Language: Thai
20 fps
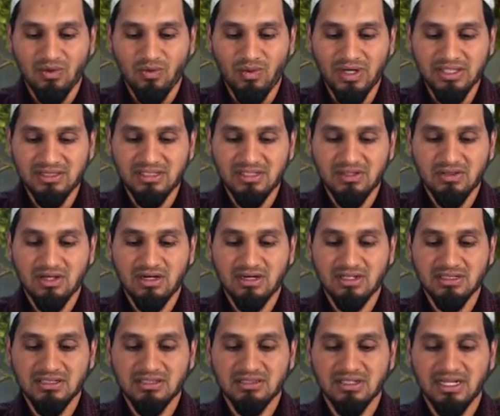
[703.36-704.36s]
วันติดอ
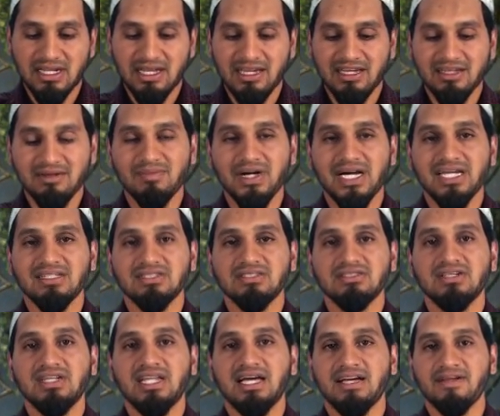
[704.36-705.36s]
ริสละบาดั
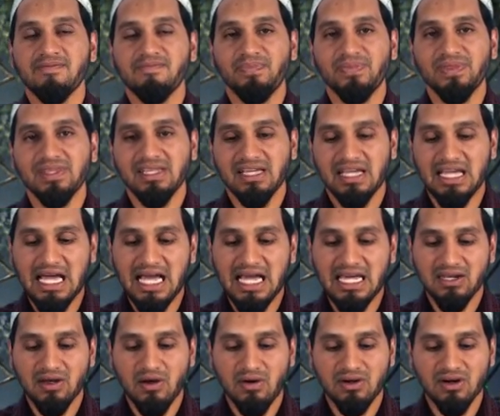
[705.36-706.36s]
สละกา
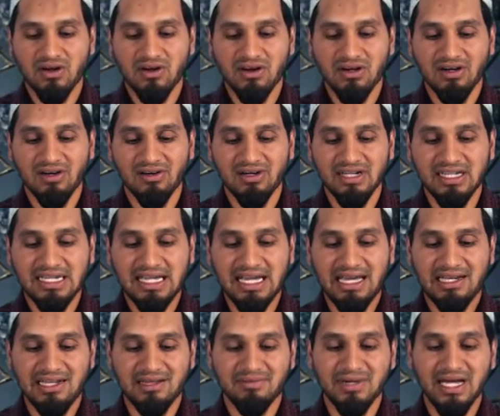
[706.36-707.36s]
รรอคอย
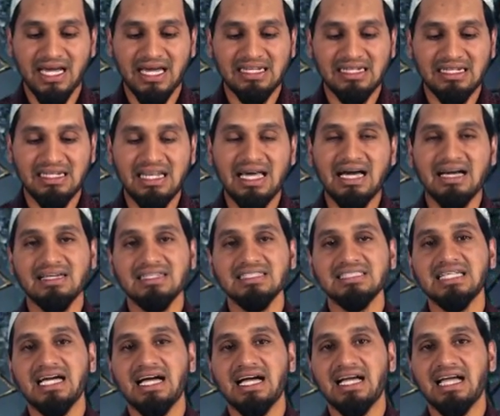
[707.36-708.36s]
การละหมาดหลัง
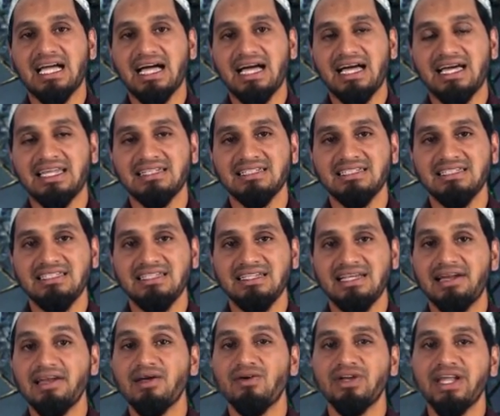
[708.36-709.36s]
จากการที่
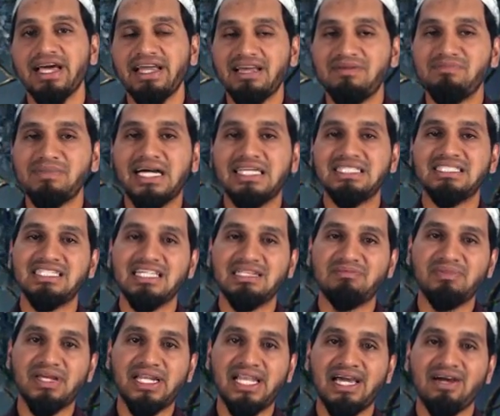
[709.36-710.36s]
เราได้ละหมาดเสร็จ
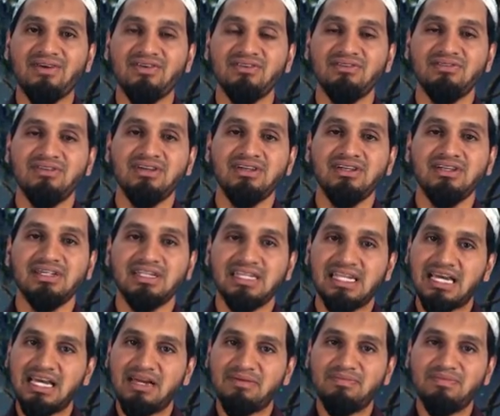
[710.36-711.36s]
ไปแล้ว
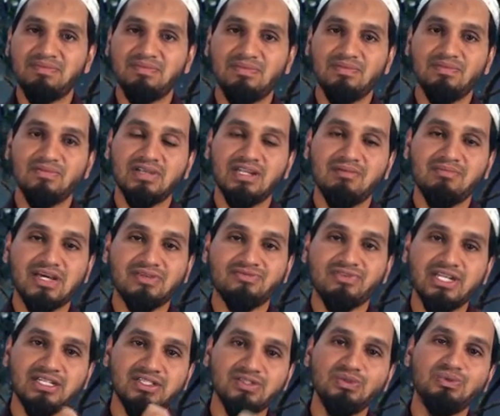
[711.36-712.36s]
นะครับละหมาด
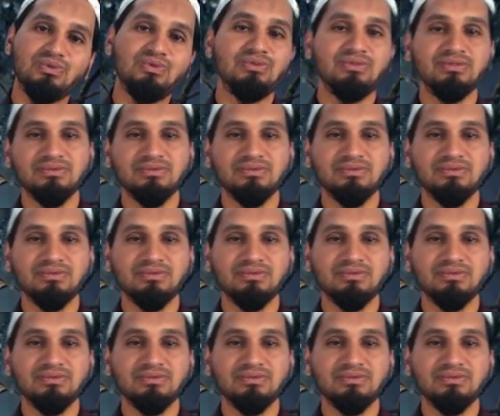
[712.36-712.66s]
ฟัดดู